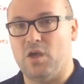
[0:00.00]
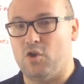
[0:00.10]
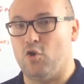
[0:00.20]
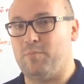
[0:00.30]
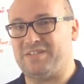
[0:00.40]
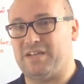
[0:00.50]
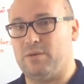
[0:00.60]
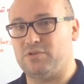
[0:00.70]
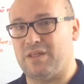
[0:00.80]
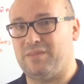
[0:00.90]
Luego
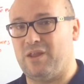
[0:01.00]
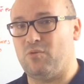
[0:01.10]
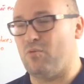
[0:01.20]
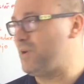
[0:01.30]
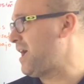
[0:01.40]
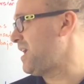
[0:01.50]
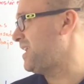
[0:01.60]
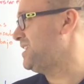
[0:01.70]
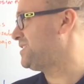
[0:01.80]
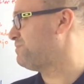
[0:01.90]
pasaríamos a hacer una
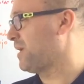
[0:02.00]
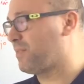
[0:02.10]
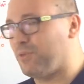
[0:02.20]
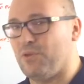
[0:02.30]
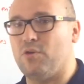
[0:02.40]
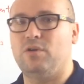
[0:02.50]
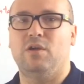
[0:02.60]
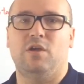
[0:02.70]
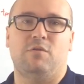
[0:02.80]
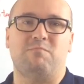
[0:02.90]

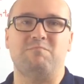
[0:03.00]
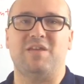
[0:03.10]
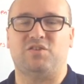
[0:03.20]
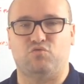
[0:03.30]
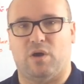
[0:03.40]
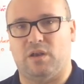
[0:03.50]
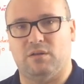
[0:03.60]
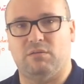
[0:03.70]
inspección visual,